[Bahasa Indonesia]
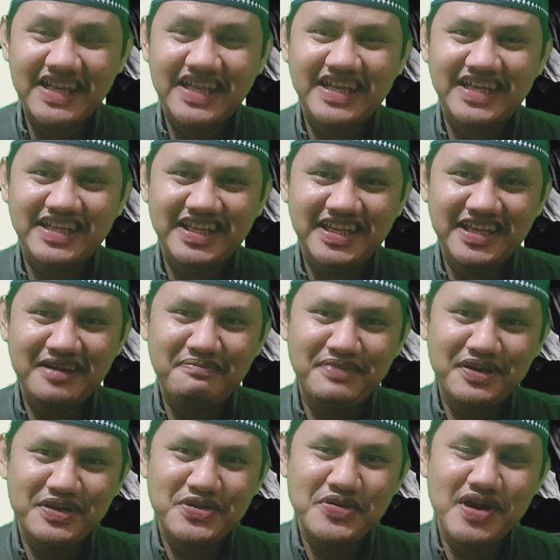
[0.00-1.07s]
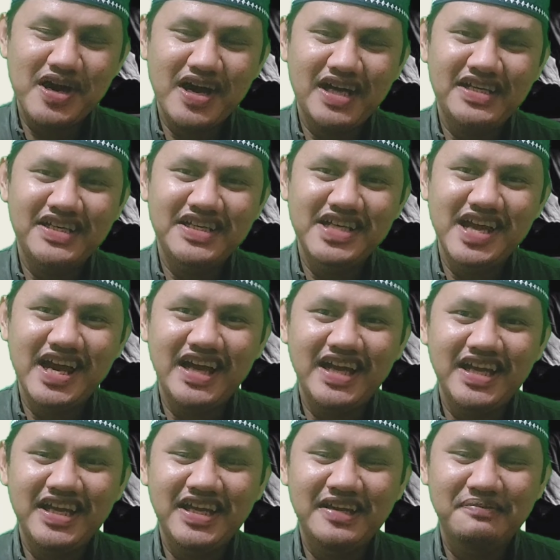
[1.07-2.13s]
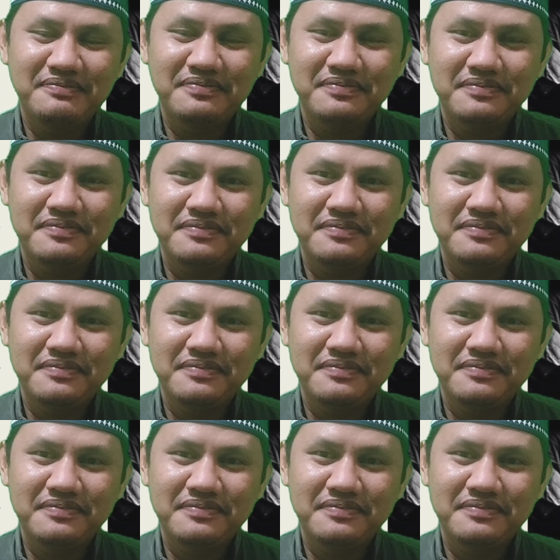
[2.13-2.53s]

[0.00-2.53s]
ketika perjuangan dia ingin